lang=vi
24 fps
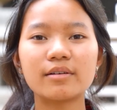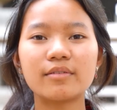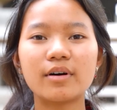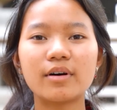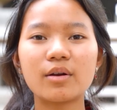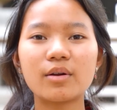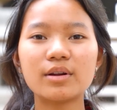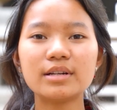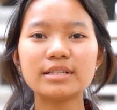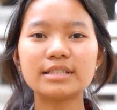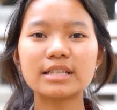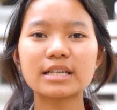và
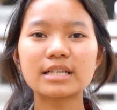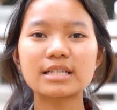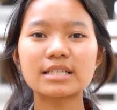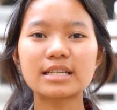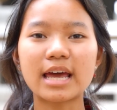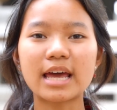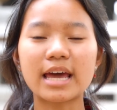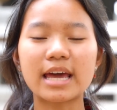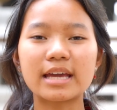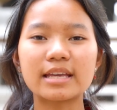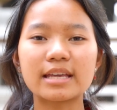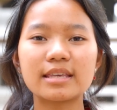luôn chia
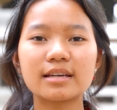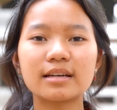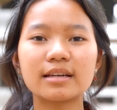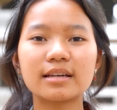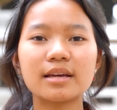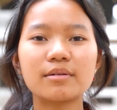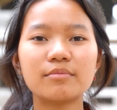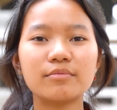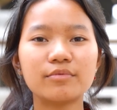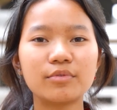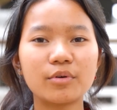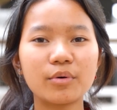sẻ những
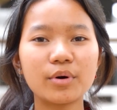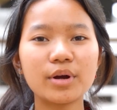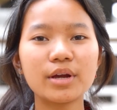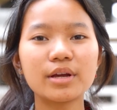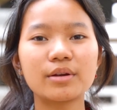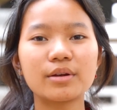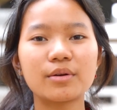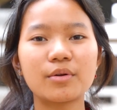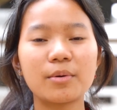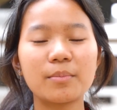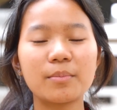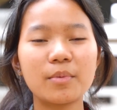niềm vui,
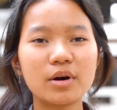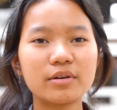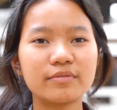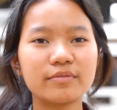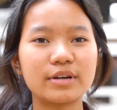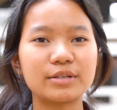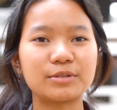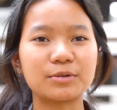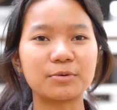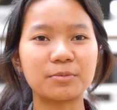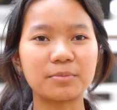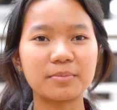nỗi buồn
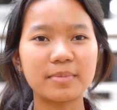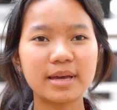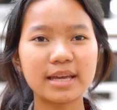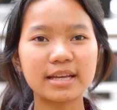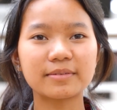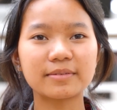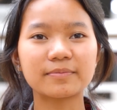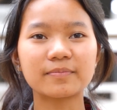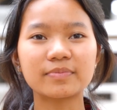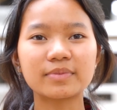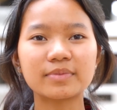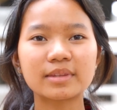với chúng
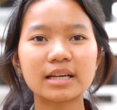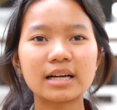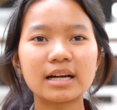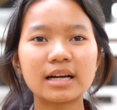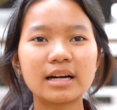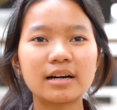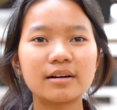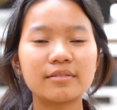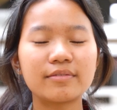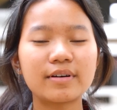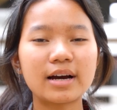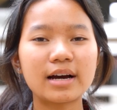mình.
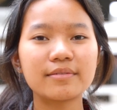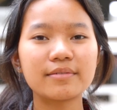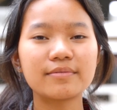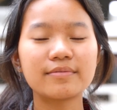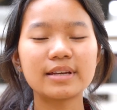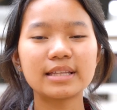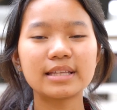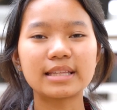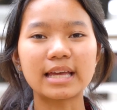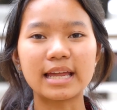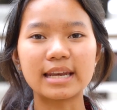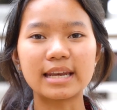Và
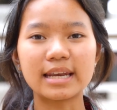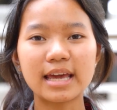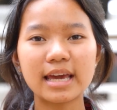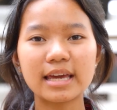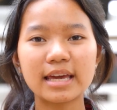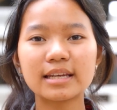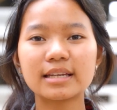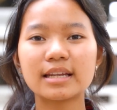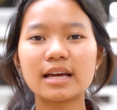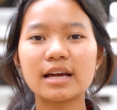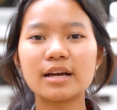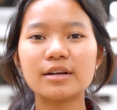vì thế
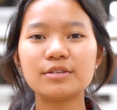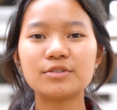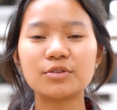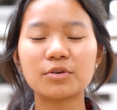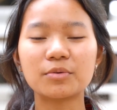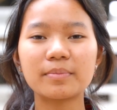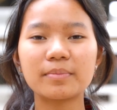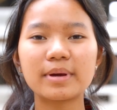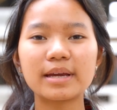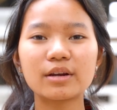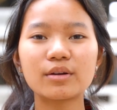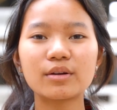nên
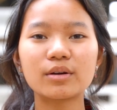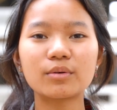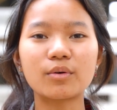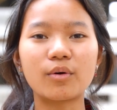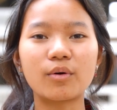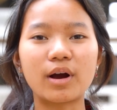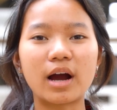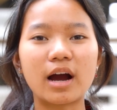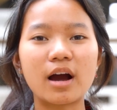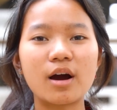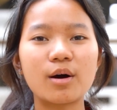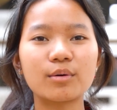chúng mình luôn
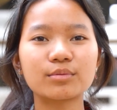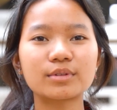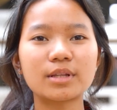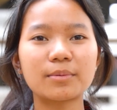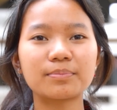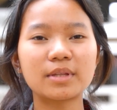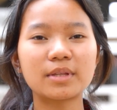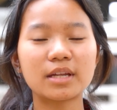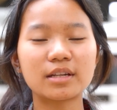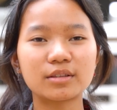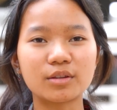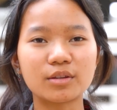cố gắng học tập
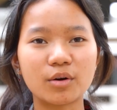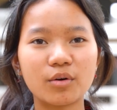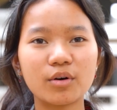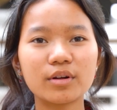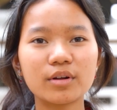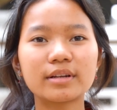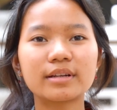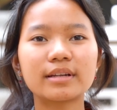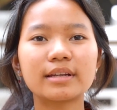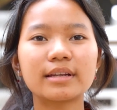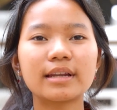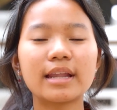thật tốt
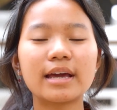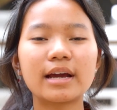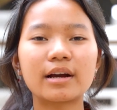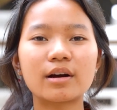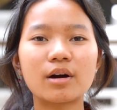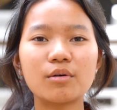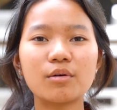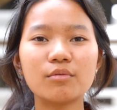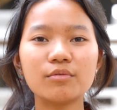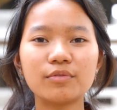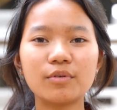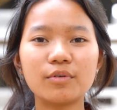để
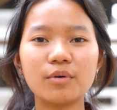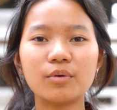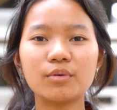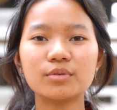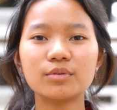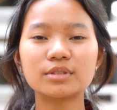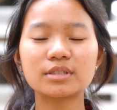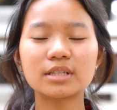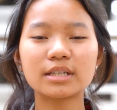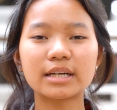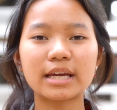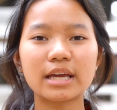không
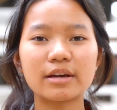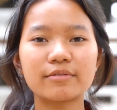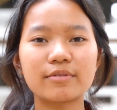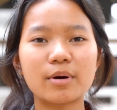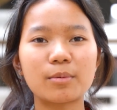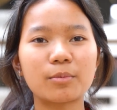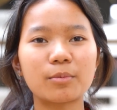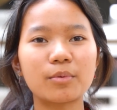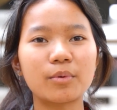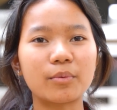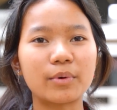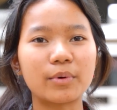phụ sự kỳ
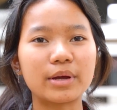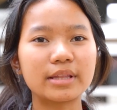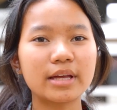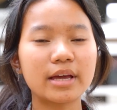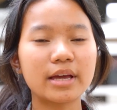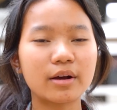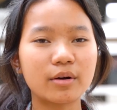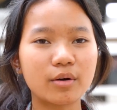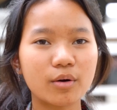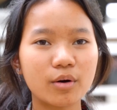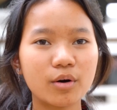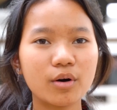vọng của quý
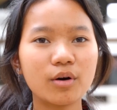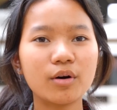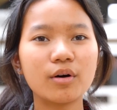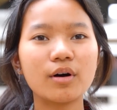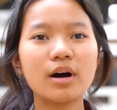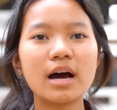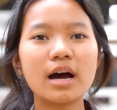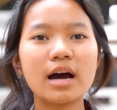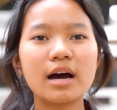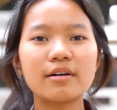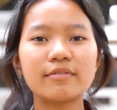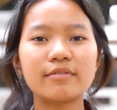thầy cô
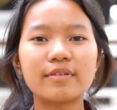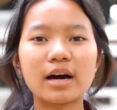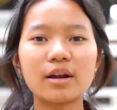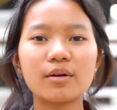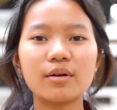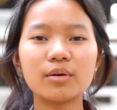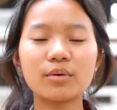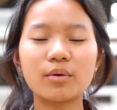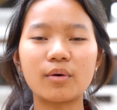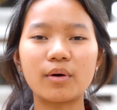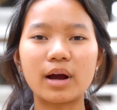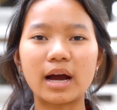và
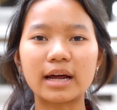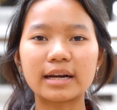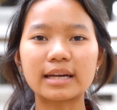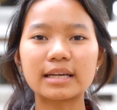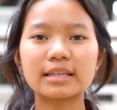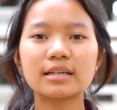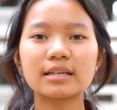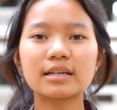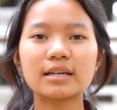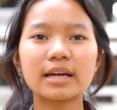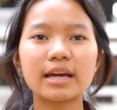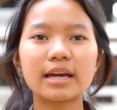luôn cố gắng để
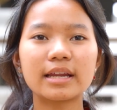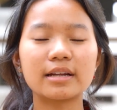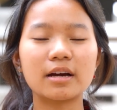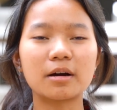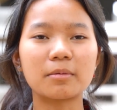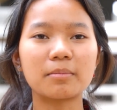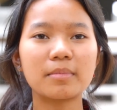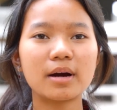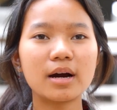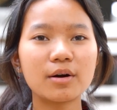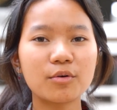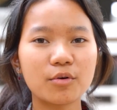thực hiện
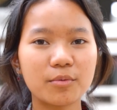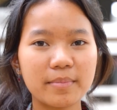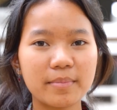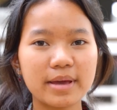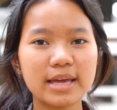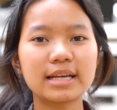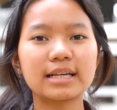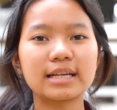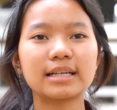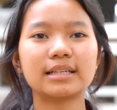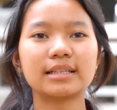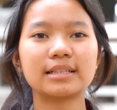ước mơ của
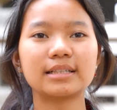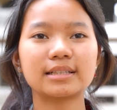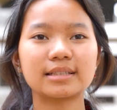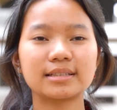mình.